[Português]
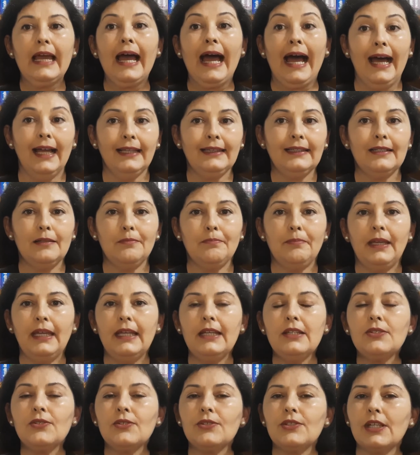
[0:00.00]
Há
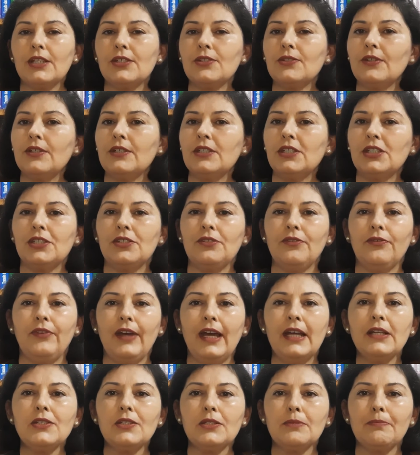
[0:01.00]
também sugestões de
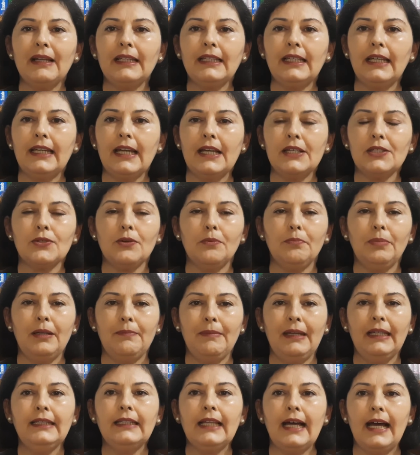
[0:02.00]
diversos materiais
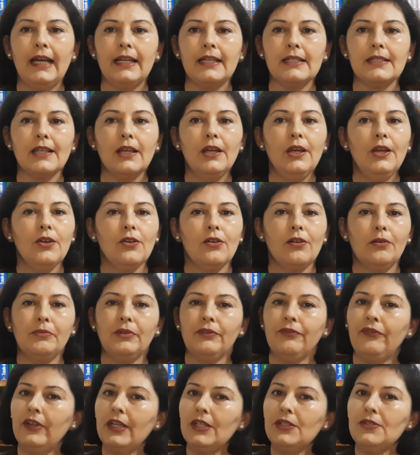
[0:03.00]
complementares,
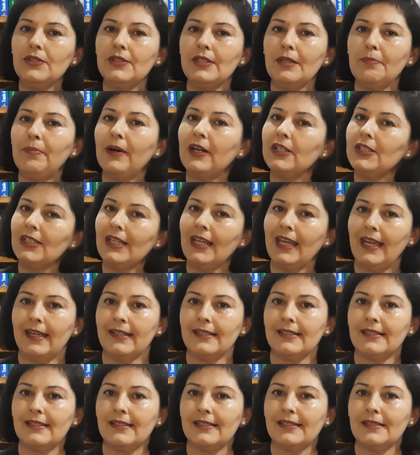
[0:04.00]
como vídeos e
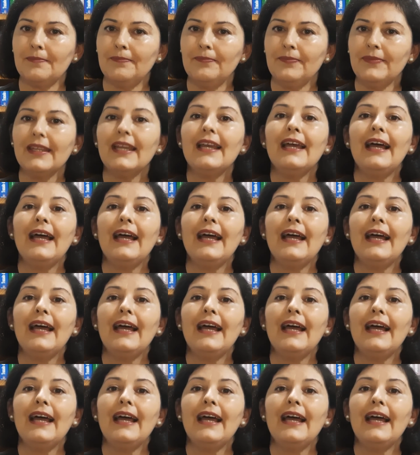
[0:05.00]
podcasts.